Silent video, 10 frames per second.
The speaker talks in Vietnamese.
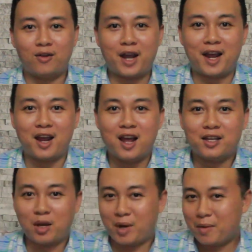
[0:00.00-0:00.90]
Ok,
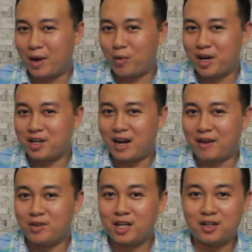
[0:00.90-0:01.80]
chào mừng các bạn quay trở
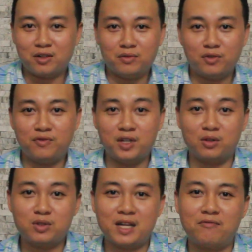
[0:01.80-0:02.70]
lại với kênh review
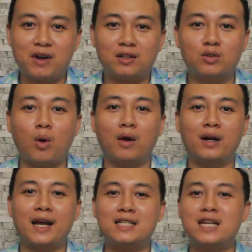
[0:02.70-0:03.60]
phim của Gen. Và
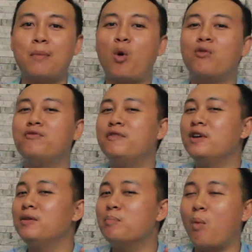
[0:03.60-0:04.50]
tuần này sẽ là một
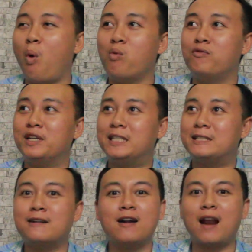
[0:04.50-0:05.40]
bộ
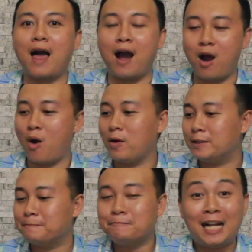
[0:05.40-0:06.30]
phim rất là hot,
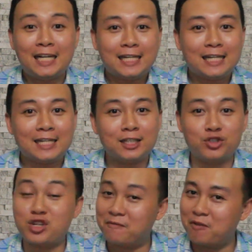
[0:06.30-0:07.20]

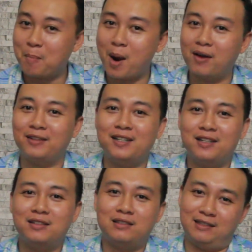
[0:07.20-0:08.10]
Transformer,
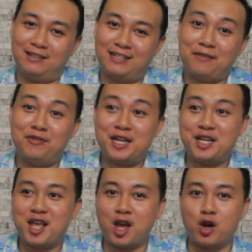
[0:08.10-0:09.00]
cái
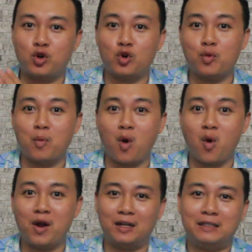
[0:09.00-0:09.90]
phim về
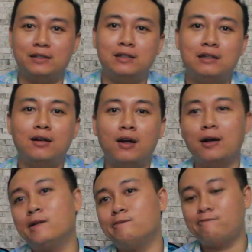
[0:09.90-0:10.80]
robot ấy.
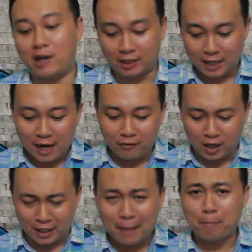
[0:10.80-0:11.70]
Đây là
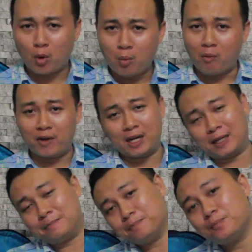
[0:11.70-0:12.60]
phần 5 của bộ phim
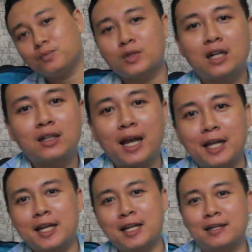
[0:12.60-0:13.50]
này.
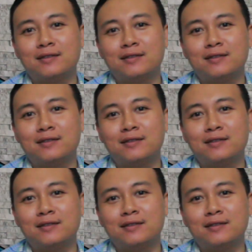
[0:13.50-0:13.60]
Thì